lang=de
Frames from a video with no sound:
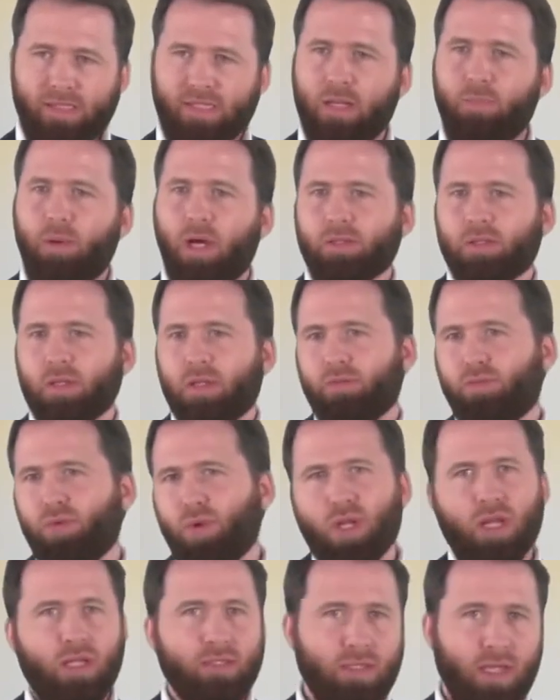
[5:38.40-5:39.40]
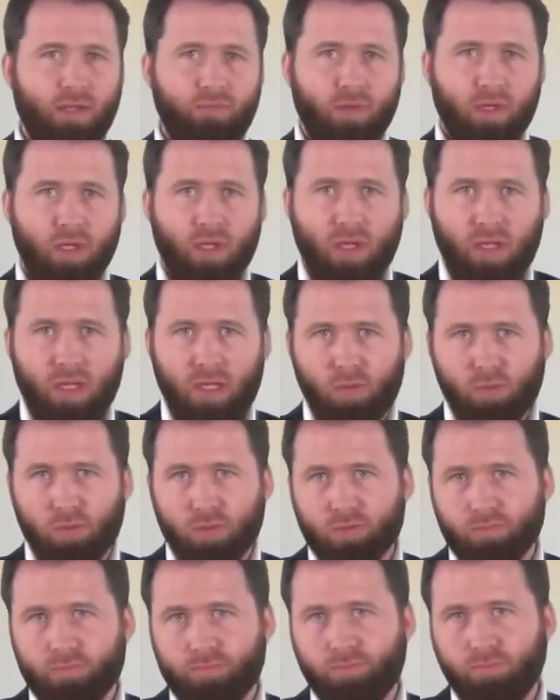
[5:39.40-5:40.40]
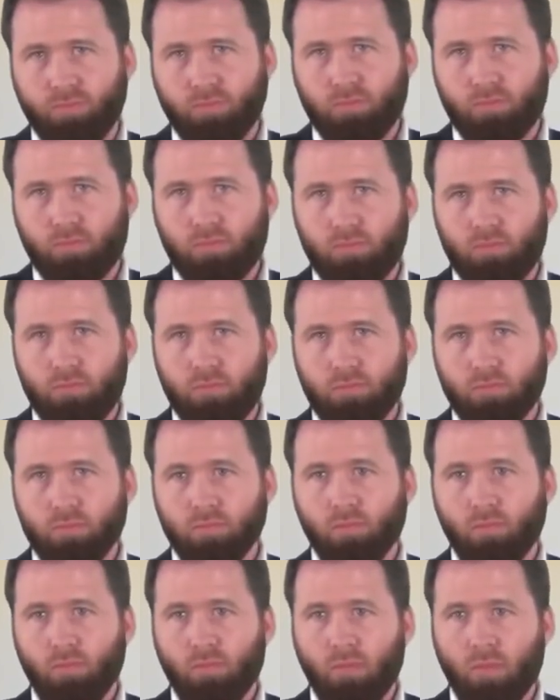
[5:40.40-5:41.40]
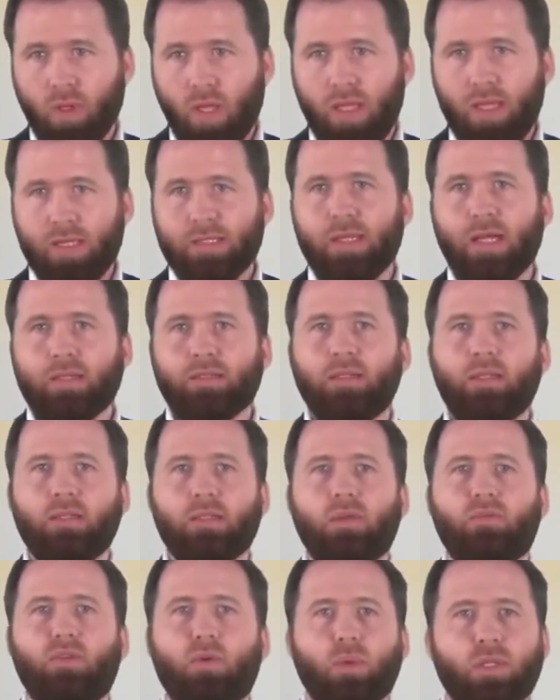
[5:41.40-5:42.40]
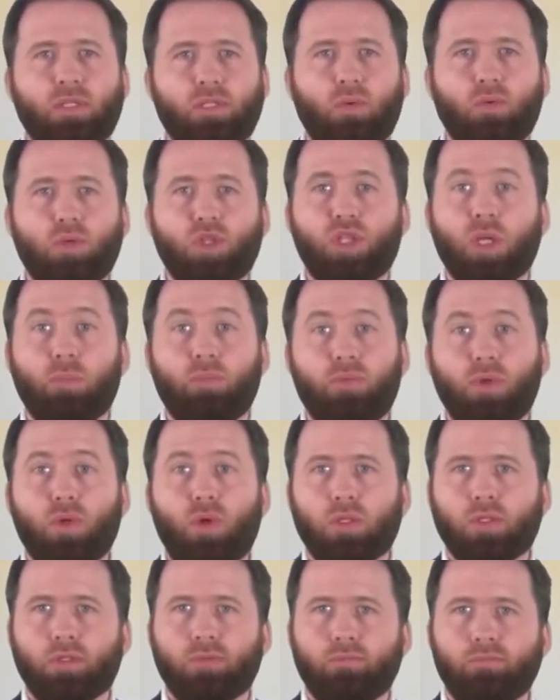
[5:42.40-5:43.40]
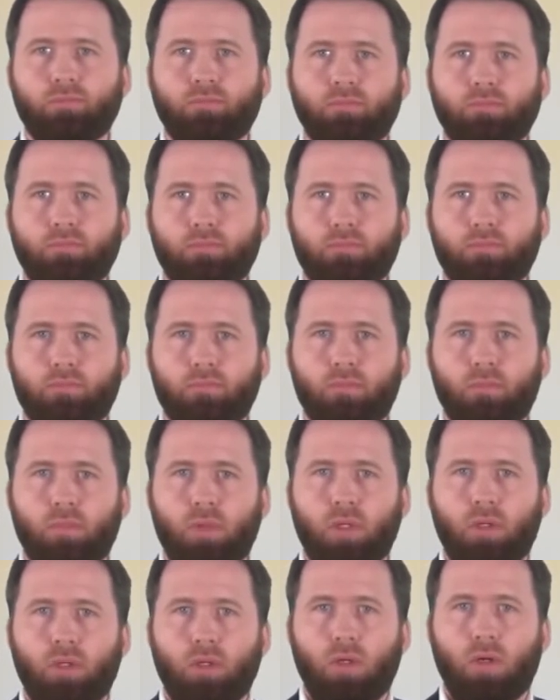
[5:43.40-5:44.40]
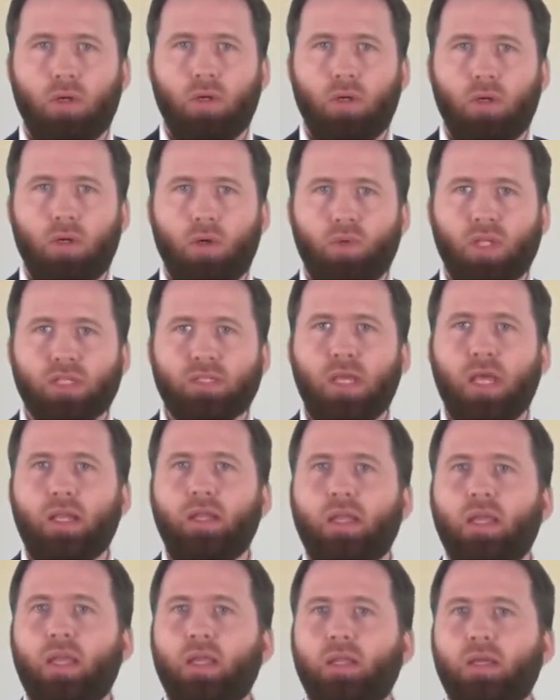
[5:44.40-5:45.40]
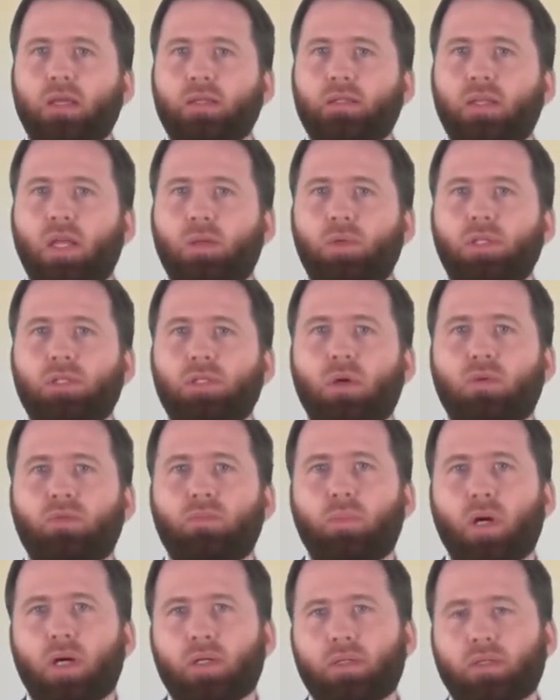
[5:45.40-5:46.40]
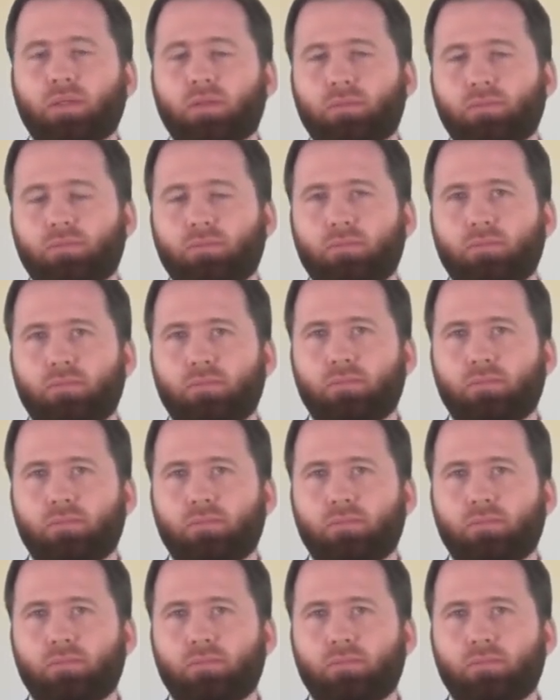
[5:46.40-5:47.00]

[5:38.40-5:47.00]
Er selber hatte dafür eine ganz einfache Erklärung. Er sagte, diese Informationen stammen von Gott und dass er derjenige ist, der ihm dies offenbart hat.